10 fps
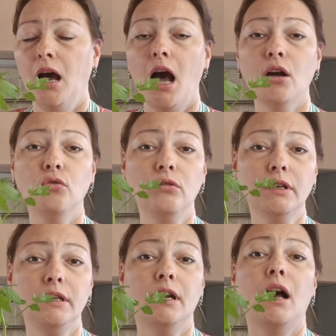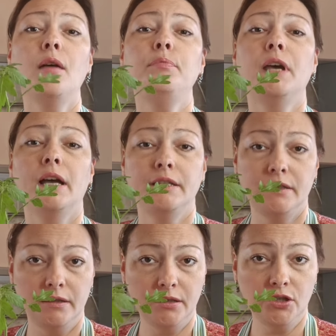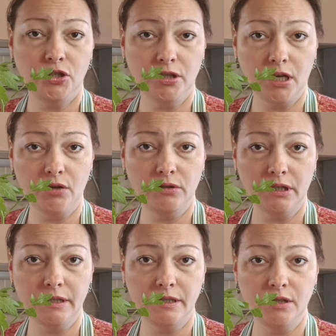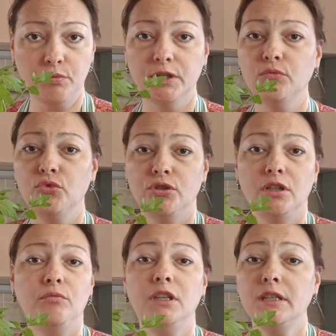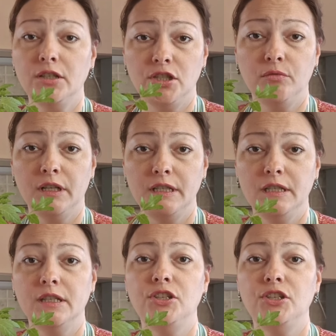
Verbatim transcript: А корни опять не начинают расти, потому что им незачем расти.